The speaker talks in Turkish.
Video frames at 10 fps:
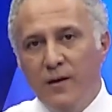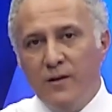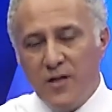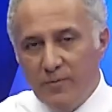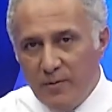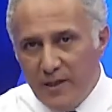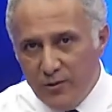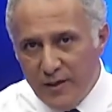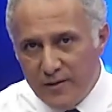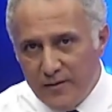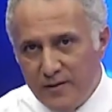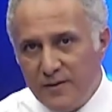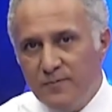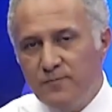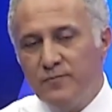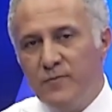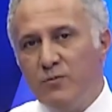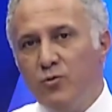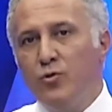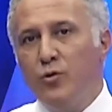Cayma bedel ödersiniz, biz
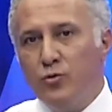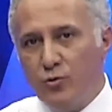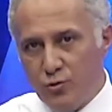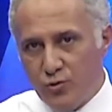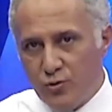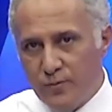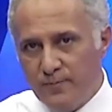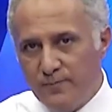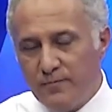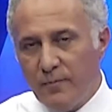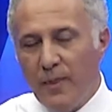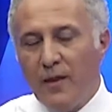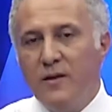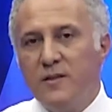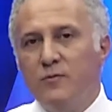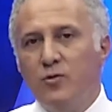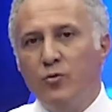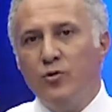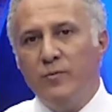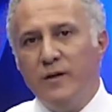bunu dondururuz. Şimdi
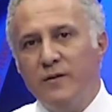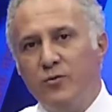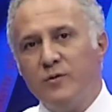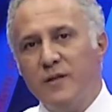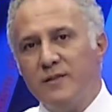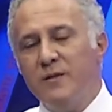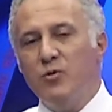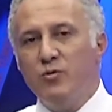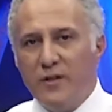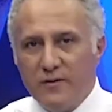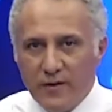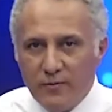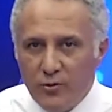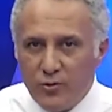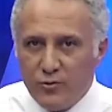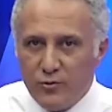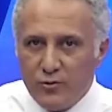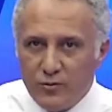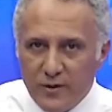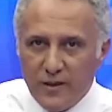dondurma noktasında bir ücret var biliyorsunuz.
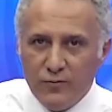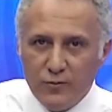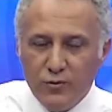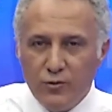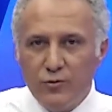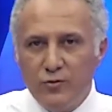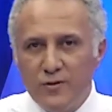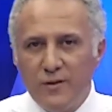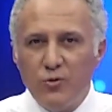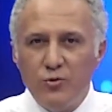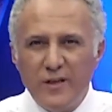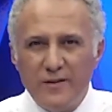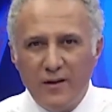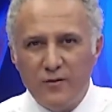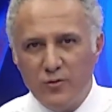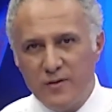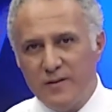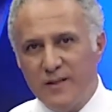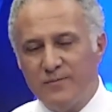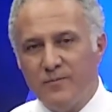Telefonu dondurduğunuzda bir ücret alınıyor
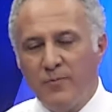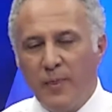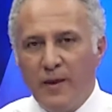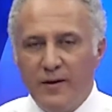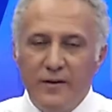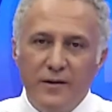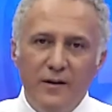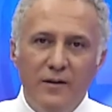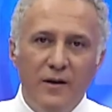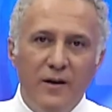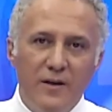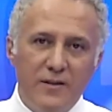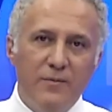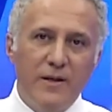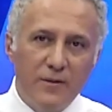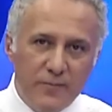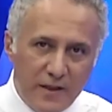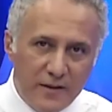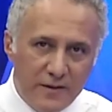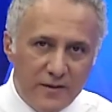sizden. Ya da işte ben iptal
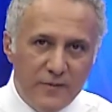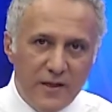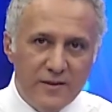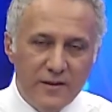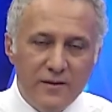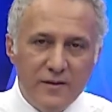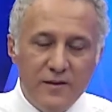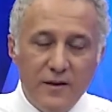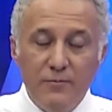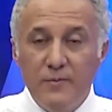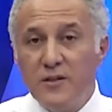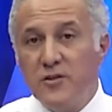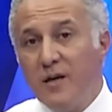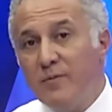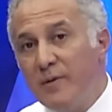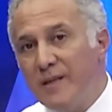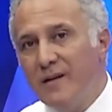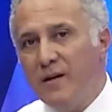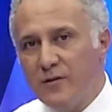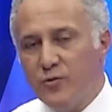ettirdim derseniz size bir cayma bedeli
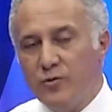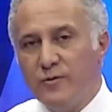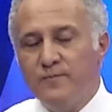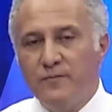alınıyor.